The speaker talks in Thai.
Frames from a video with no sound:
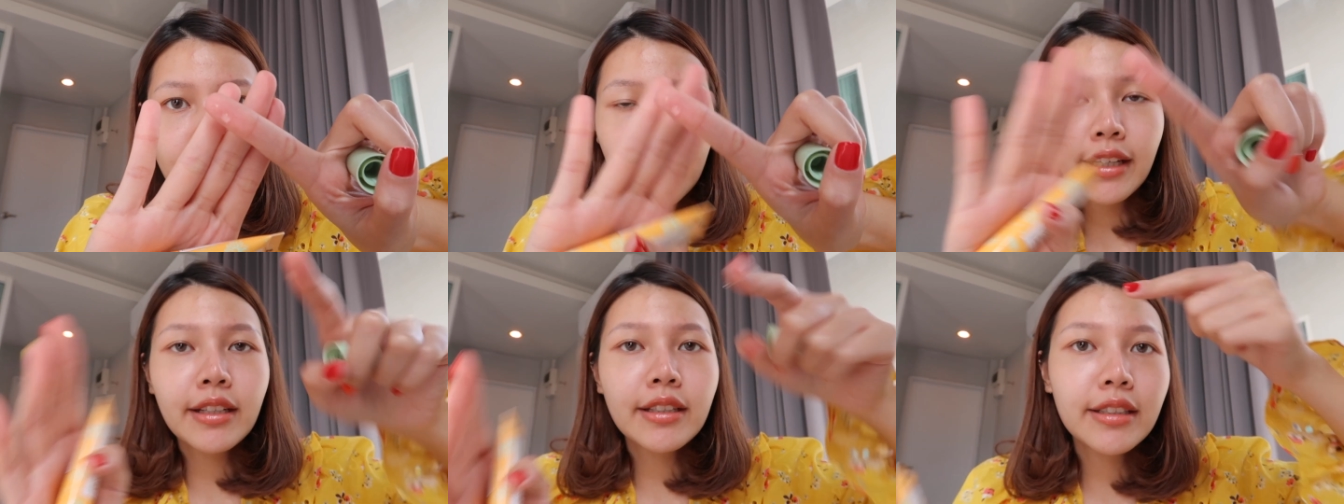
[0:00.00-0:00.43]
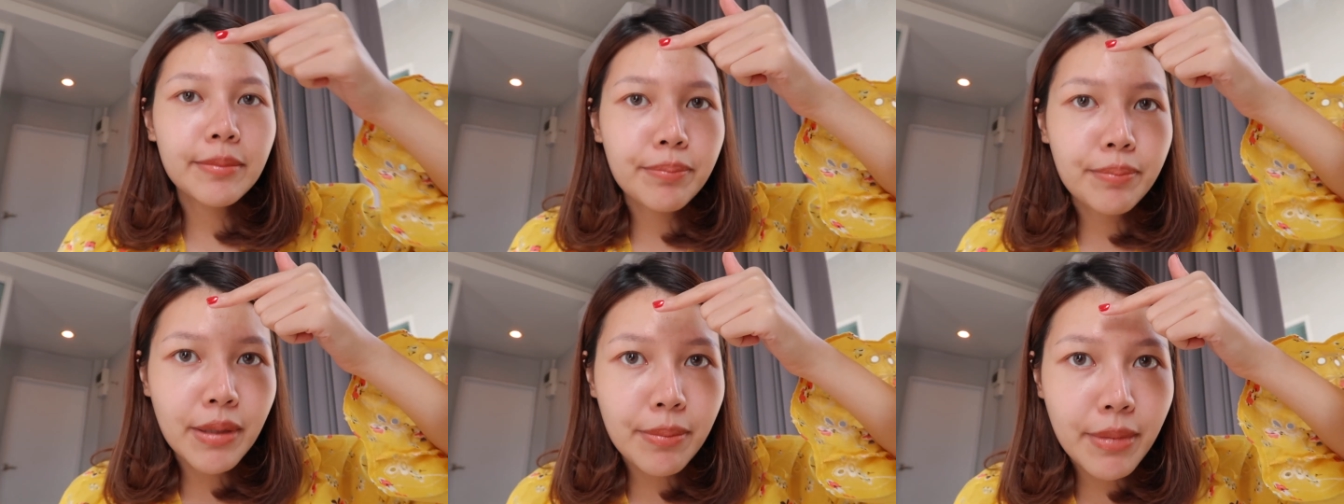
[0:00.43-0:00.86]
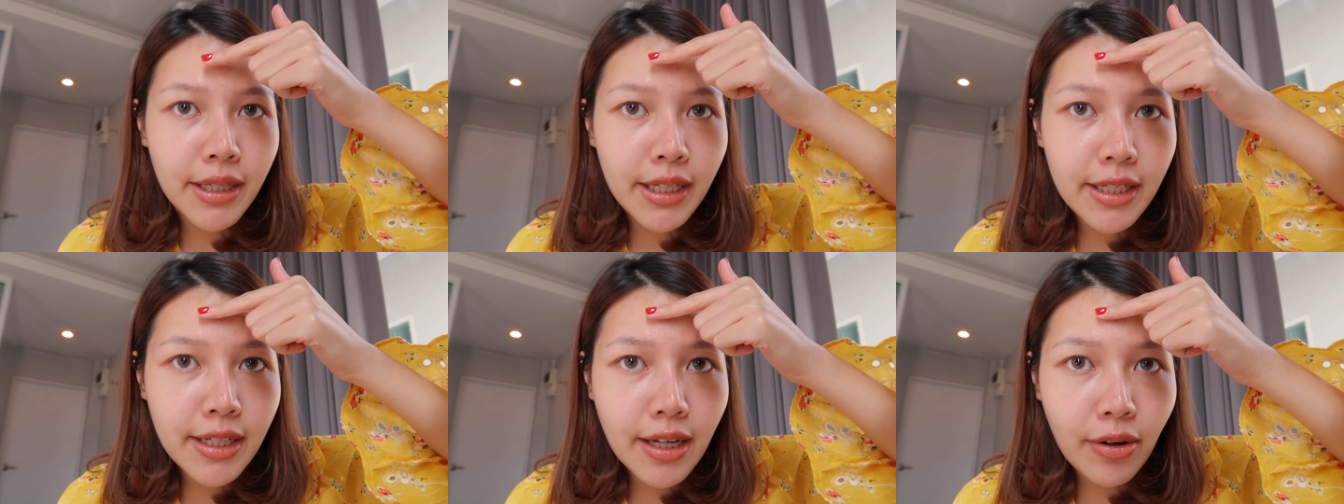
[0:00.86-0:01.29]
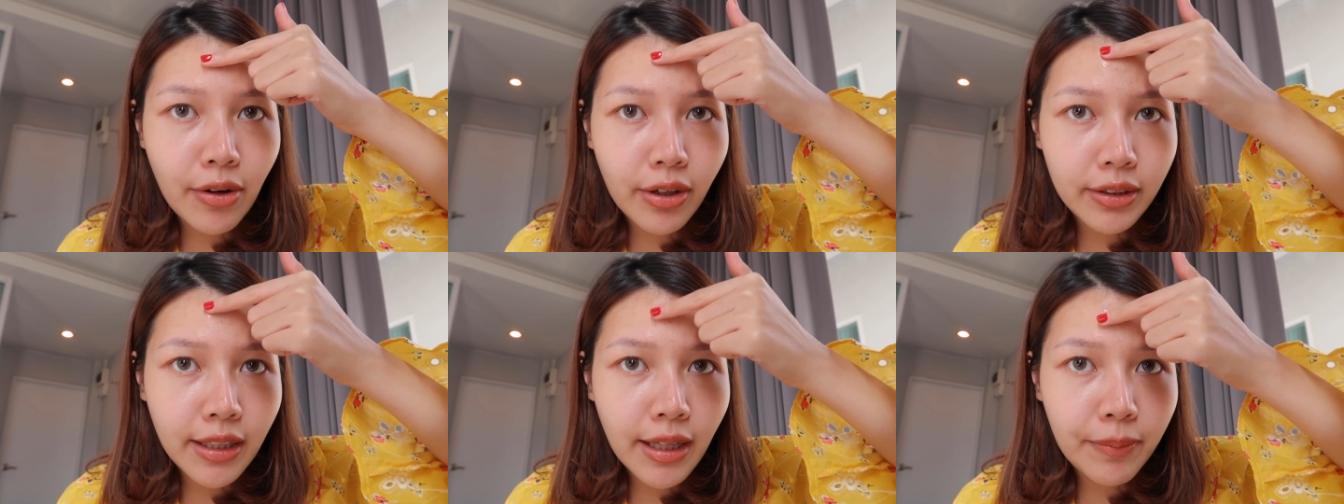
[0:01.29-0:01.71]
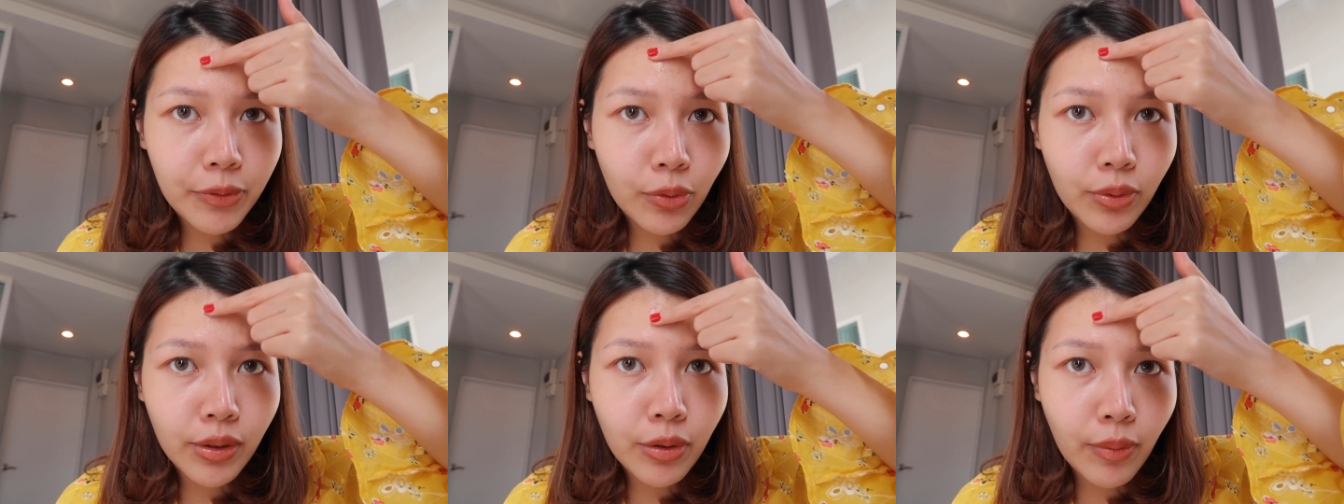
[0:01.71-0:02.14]
อันนี้ก็คือบีบมานิดเดียวแล้วก็แต้ม
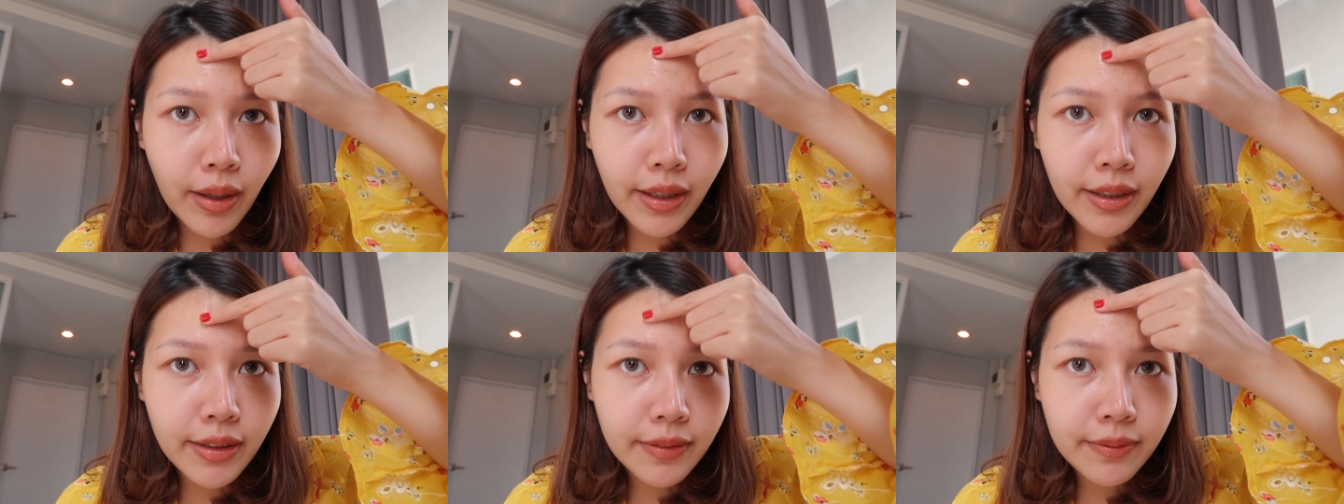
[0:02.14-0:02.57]
ตรงนี้ไว้